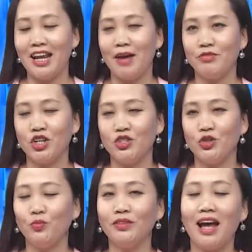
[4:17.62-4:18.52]
làm cho
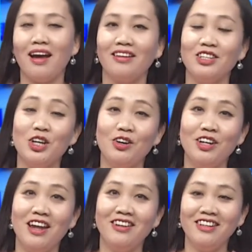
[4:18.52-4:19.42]
chúng ta nhớ
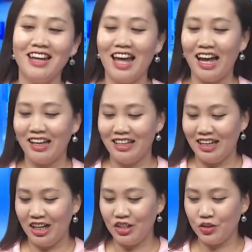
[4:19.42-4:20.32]
đến là
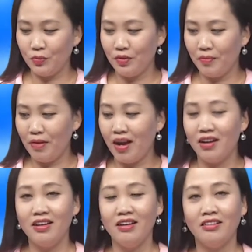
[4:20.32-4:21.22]
uh, trong lần bà,
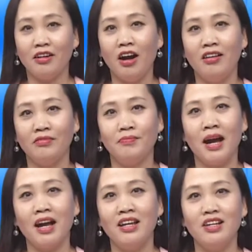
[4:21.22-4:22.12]
Hill, uh, ờ,
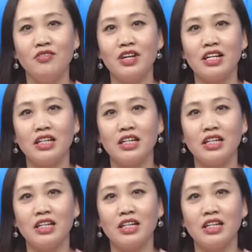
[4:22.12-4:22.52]
bà, bà Hillary, Hillary